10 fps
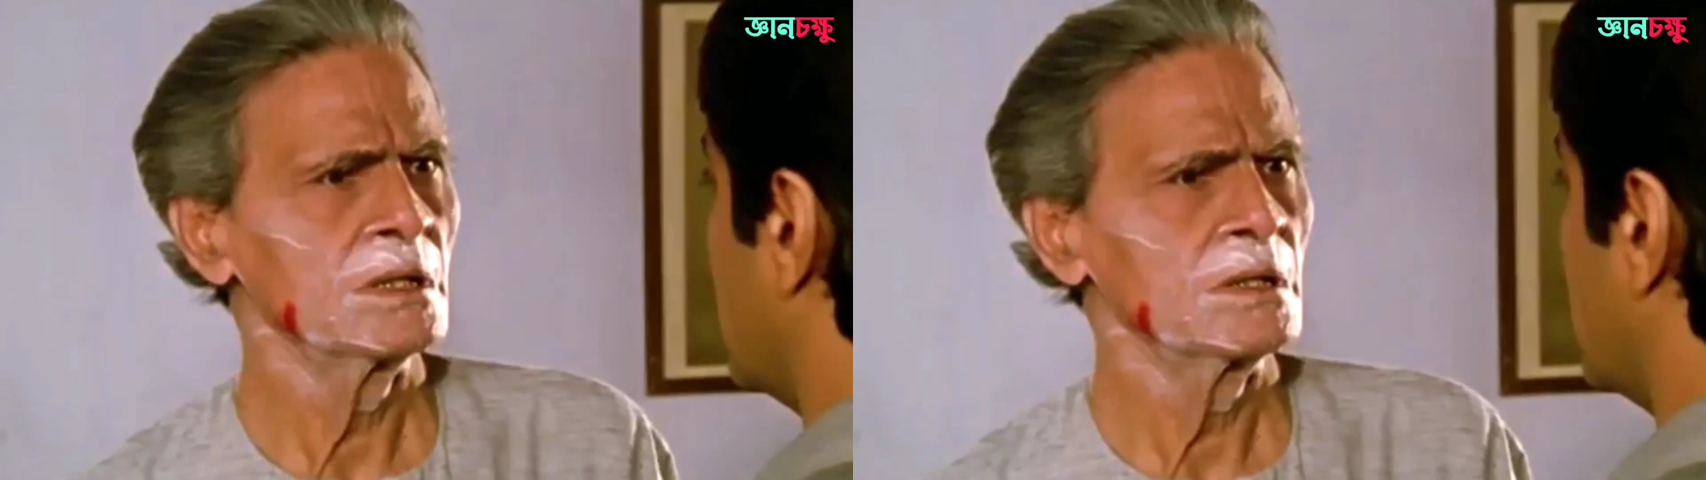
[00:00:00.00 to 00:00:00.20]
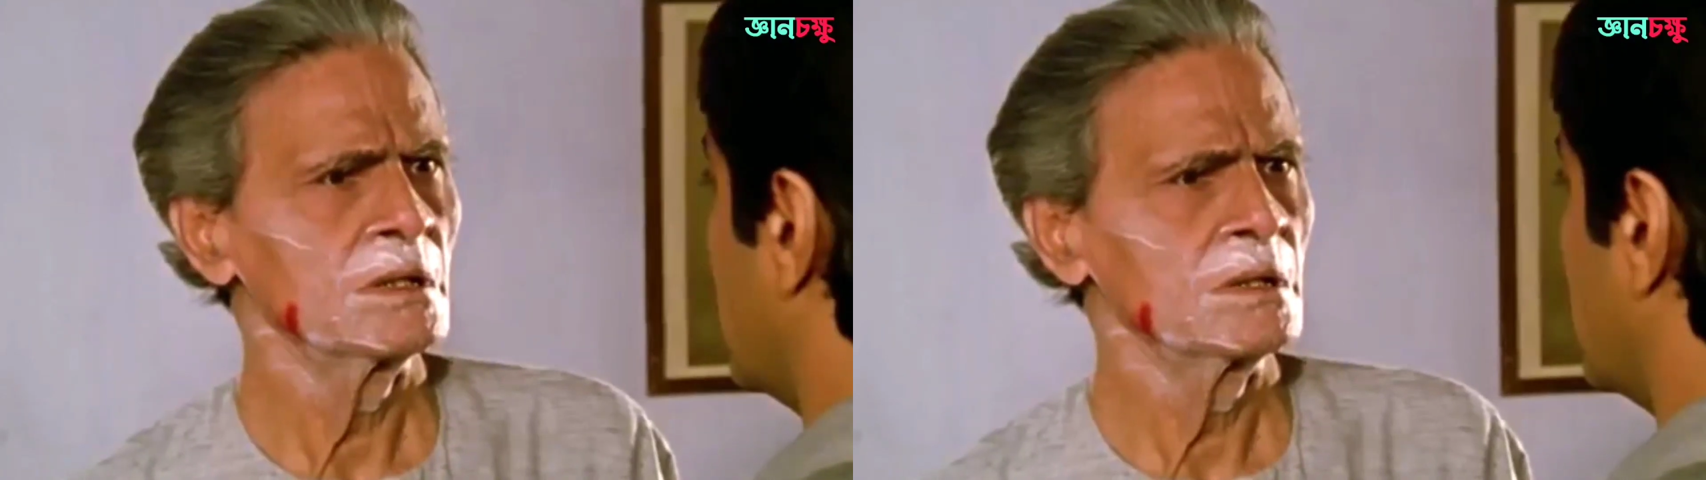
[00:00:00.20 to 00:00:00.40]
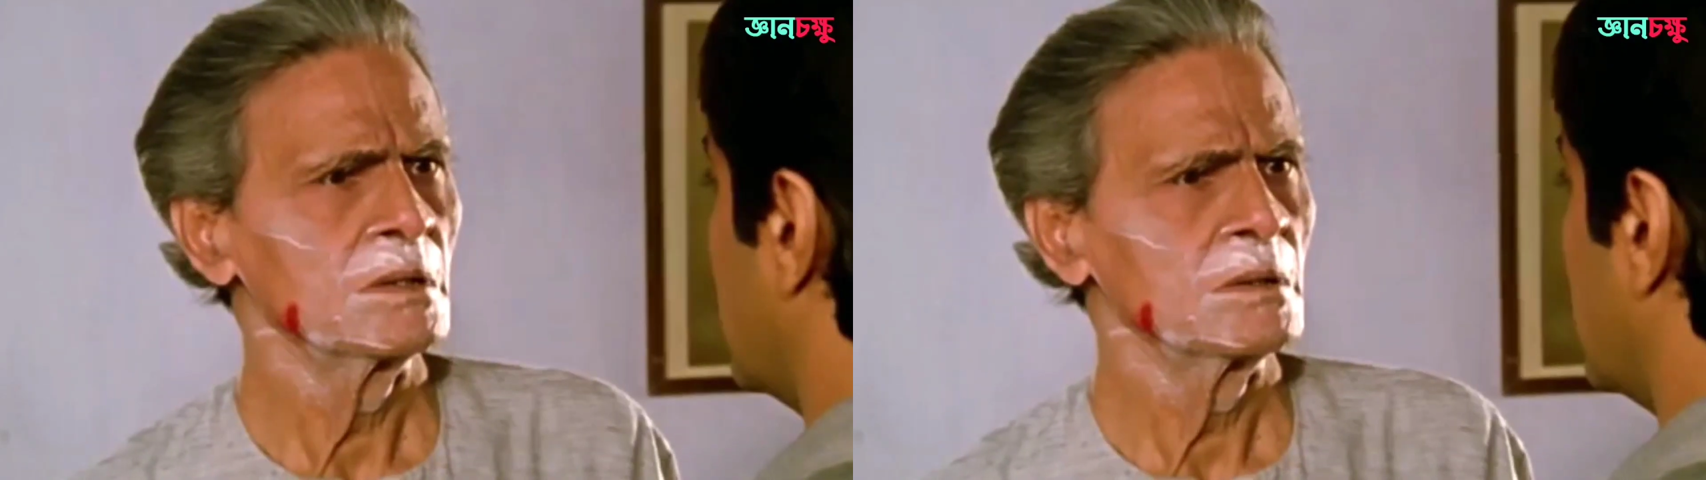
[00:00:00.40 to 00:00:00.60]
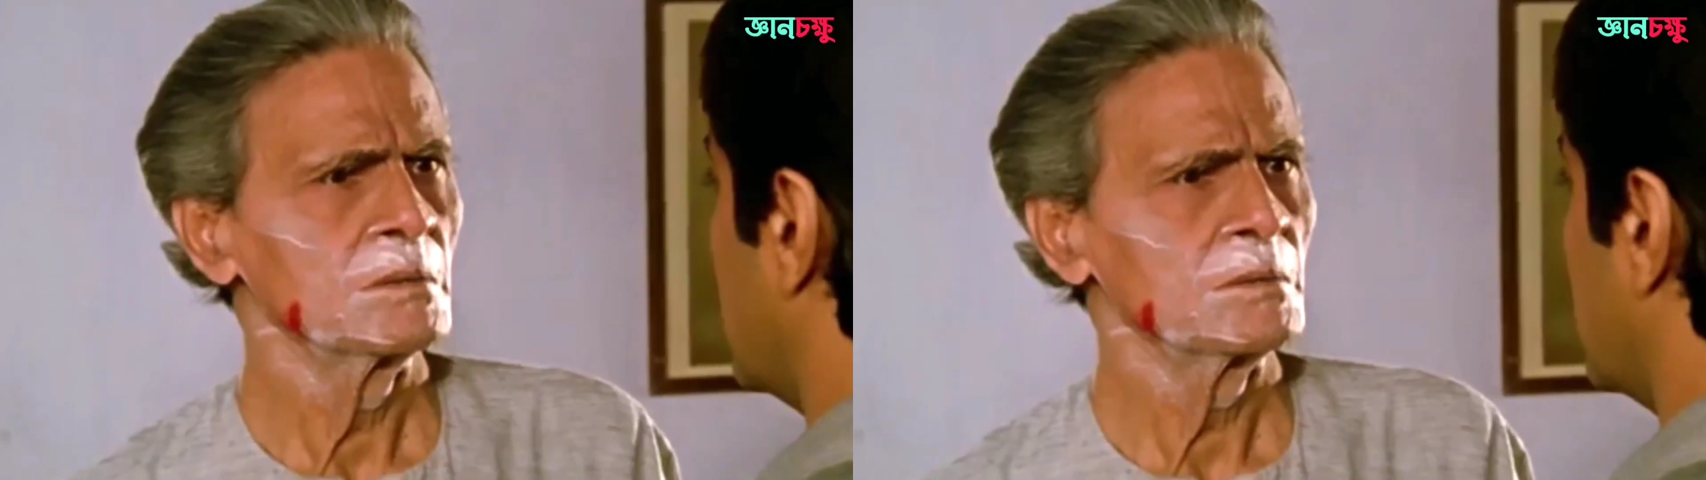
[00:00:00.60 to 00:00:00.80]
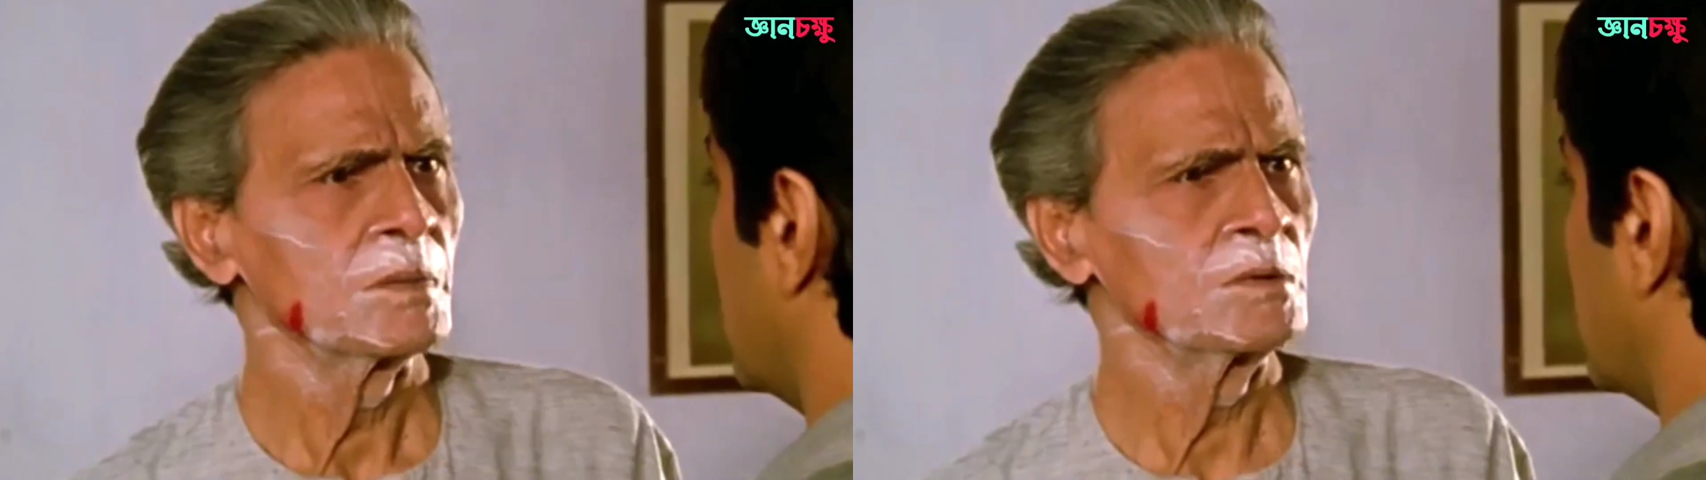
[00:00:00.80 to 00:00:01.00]

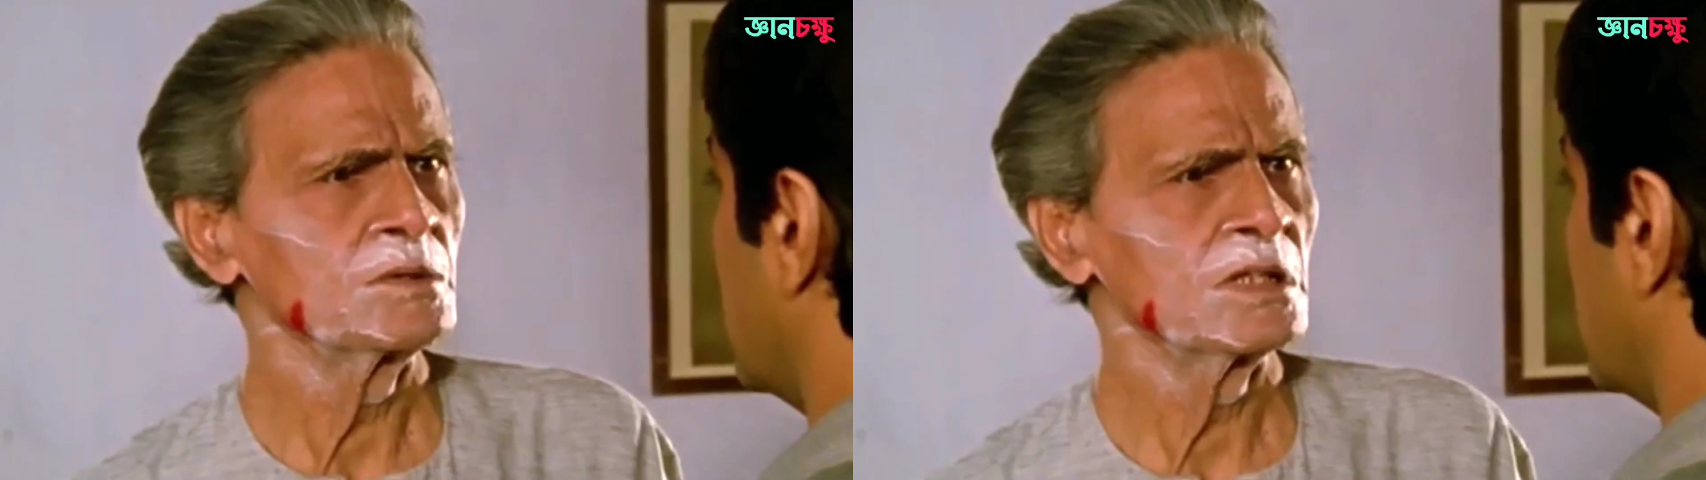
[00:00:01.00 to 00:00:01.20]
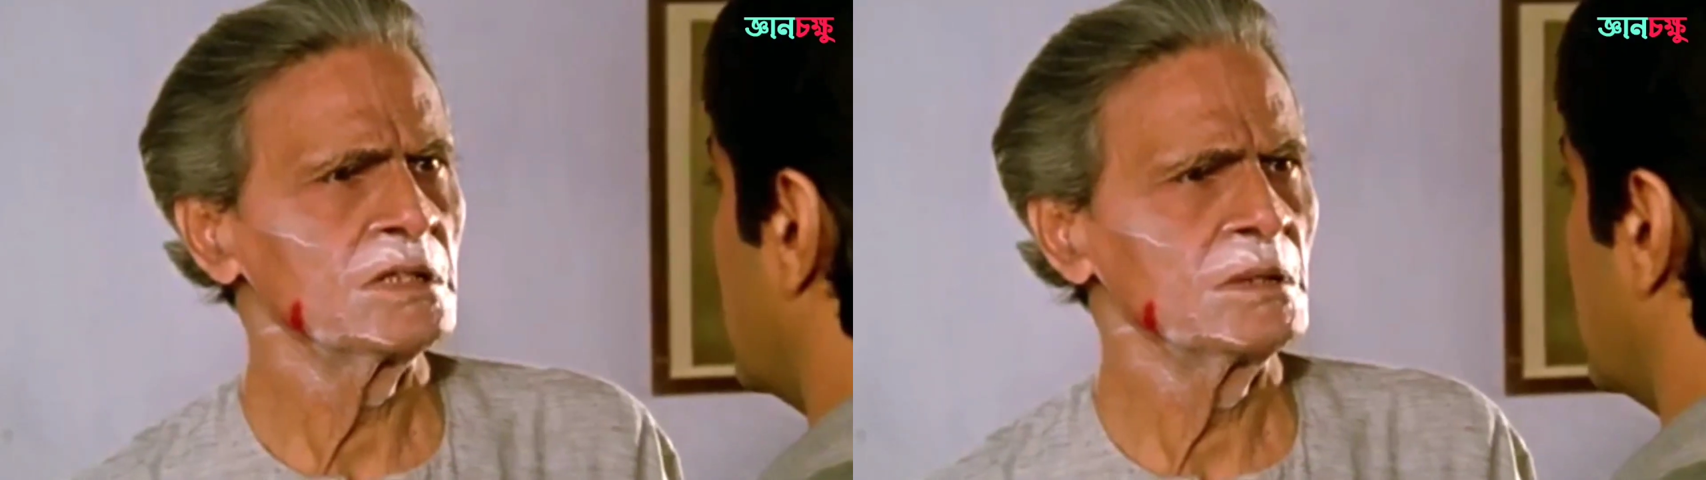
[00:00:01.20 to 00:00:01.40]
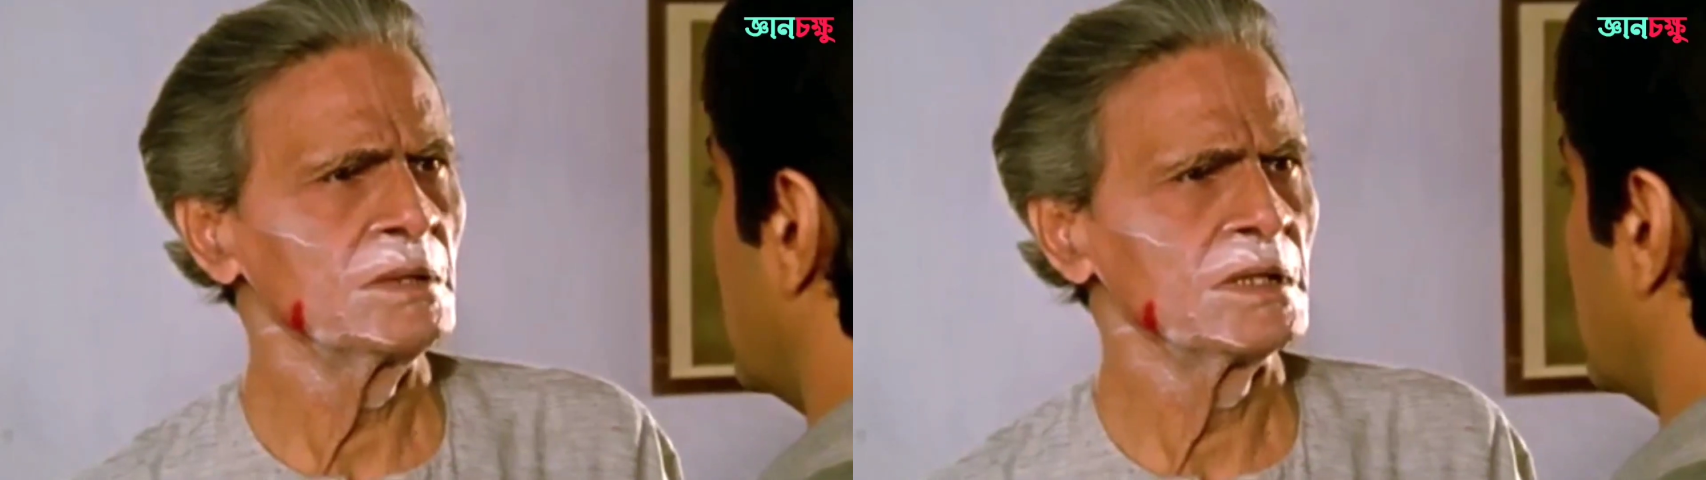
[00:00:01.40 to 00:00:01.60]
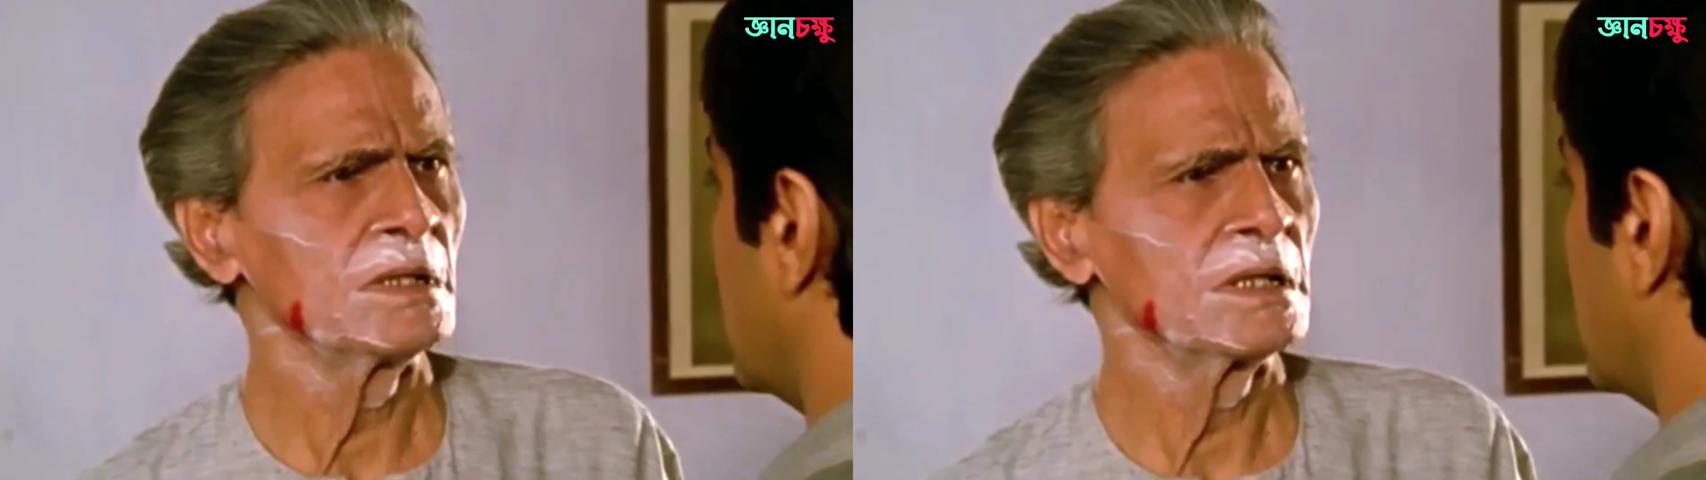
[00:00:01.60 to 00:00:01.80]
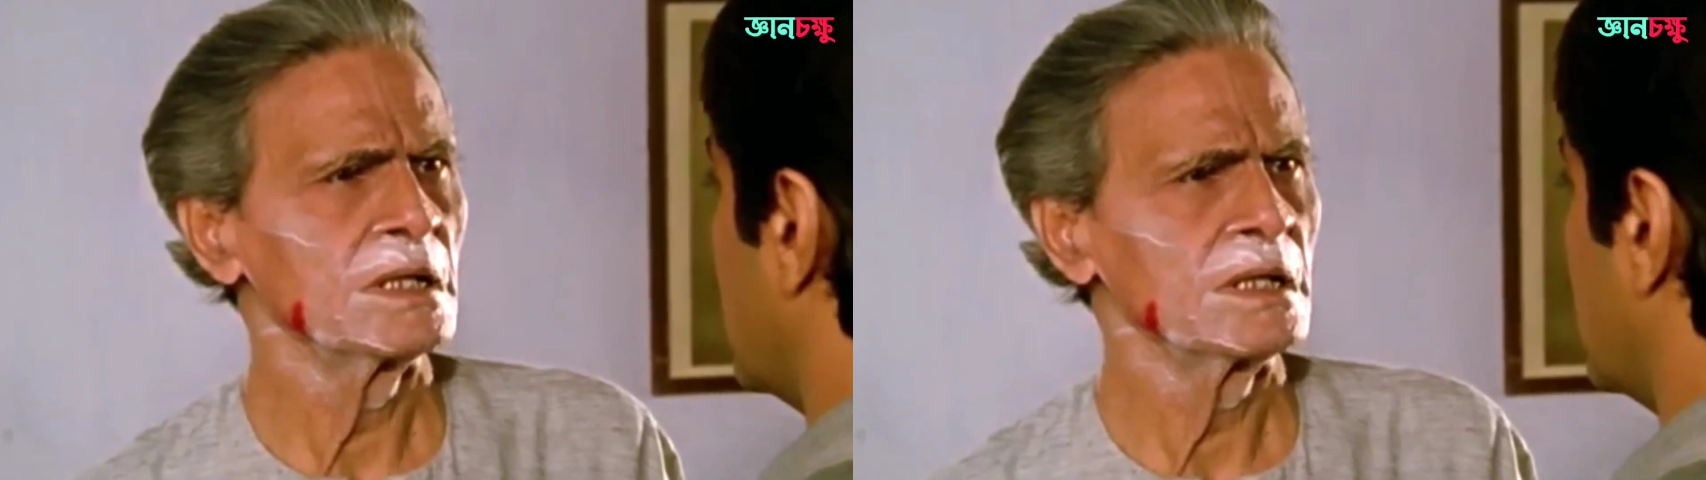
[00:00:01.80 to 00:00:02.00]
প্রচারহীন এক
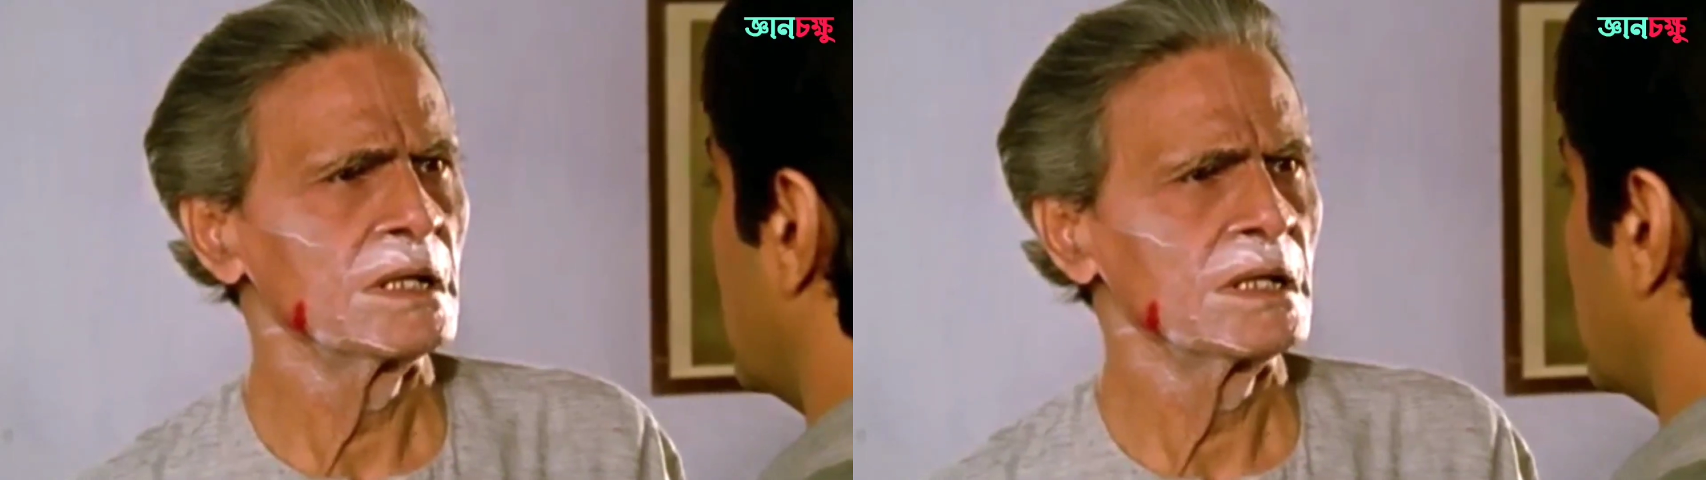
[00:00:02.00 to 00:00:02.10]
অভিনেতা